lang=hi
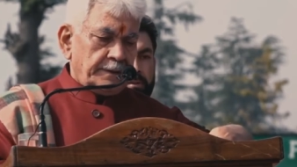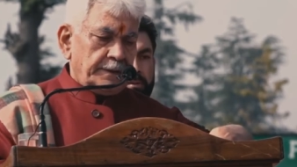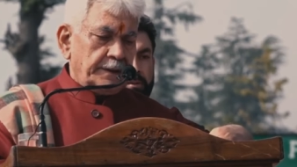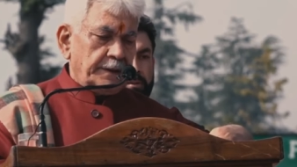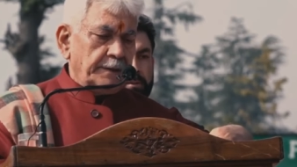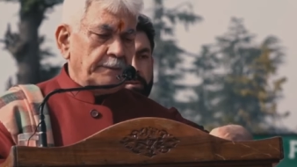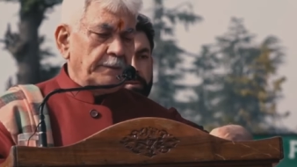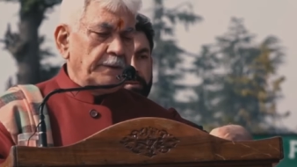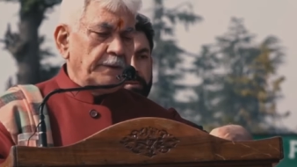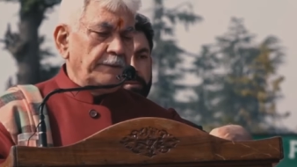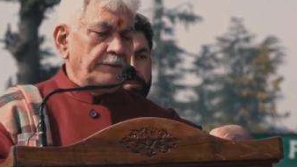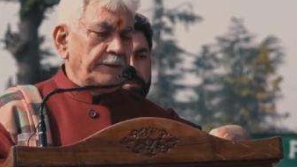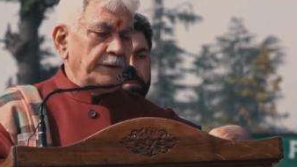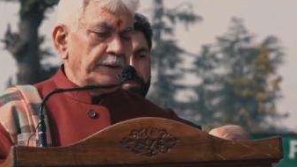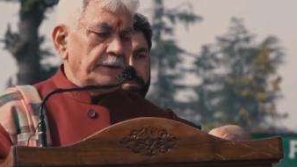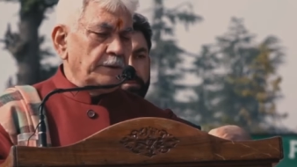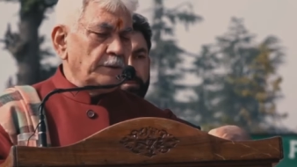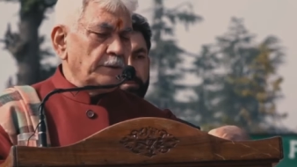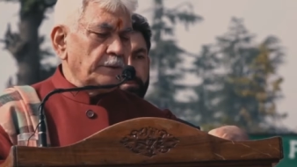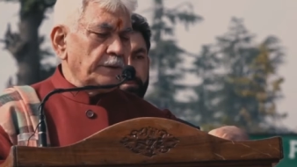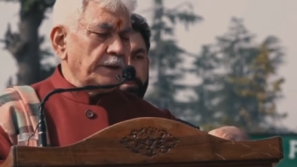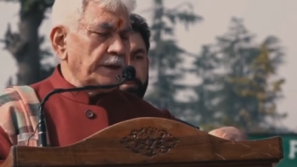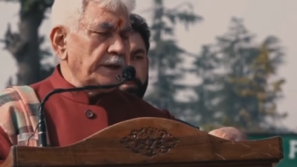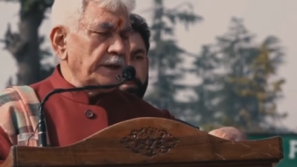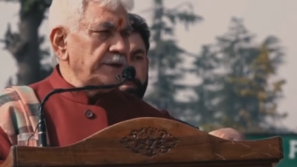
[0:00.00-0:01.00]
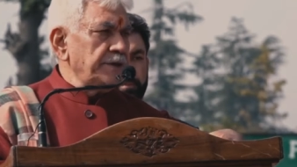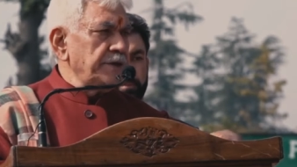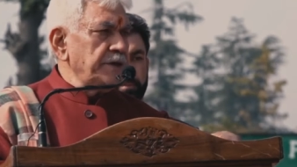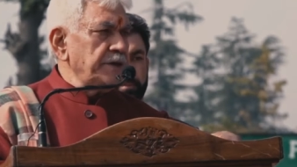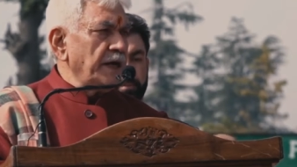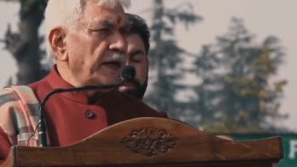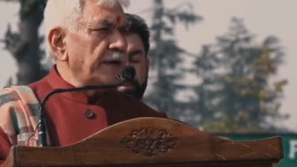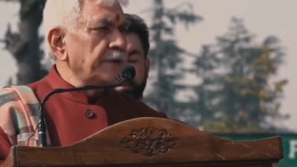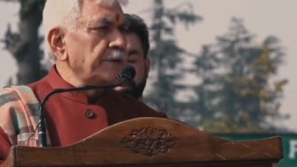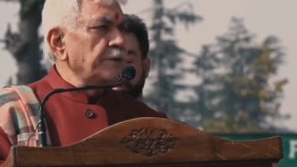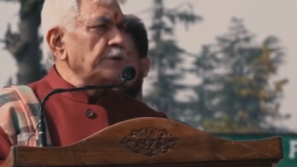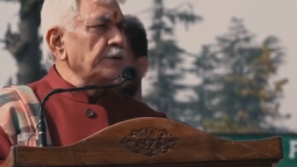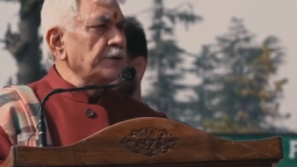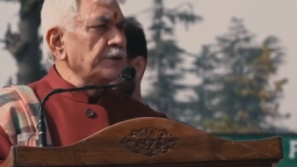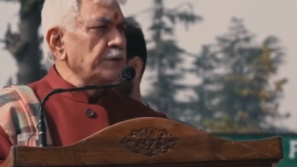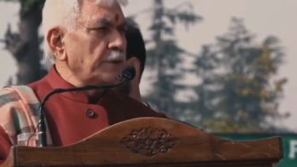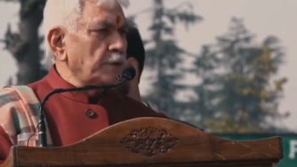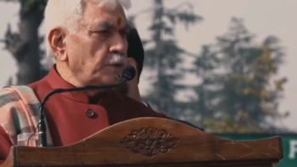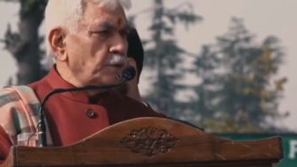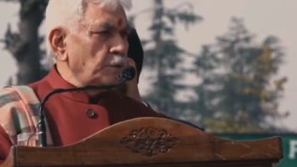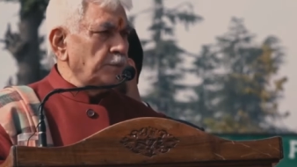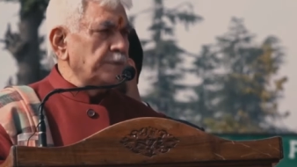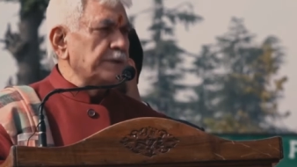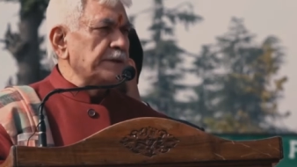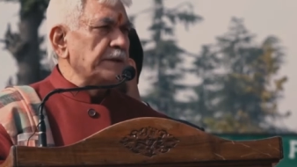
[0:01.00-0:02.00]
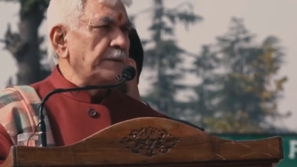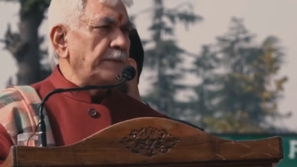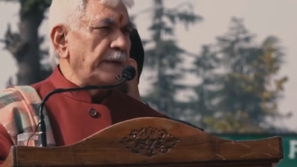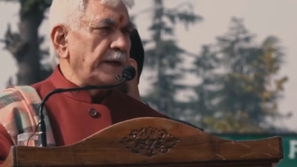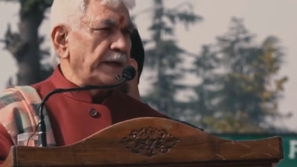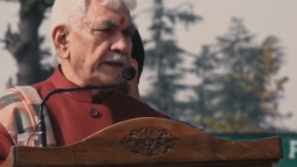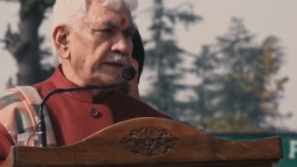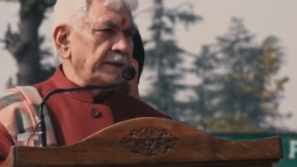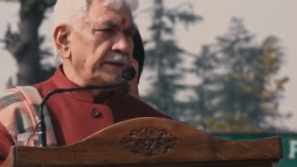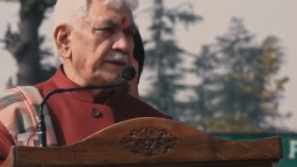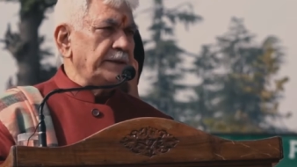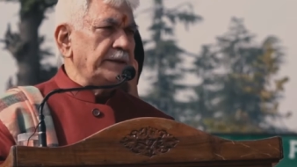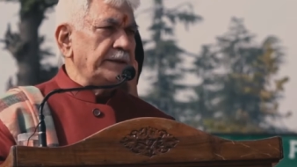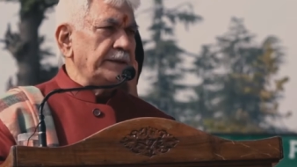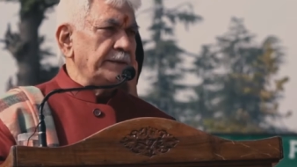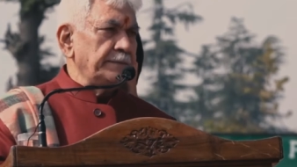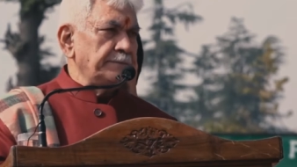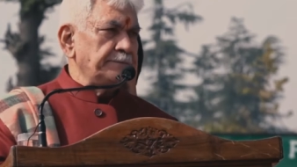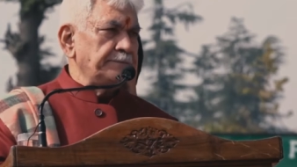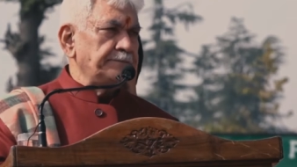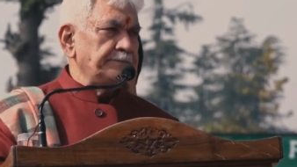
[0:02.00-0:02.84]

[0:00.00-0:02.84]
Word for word: जिनमें वीरों के चारों स्वरूप समाहित थे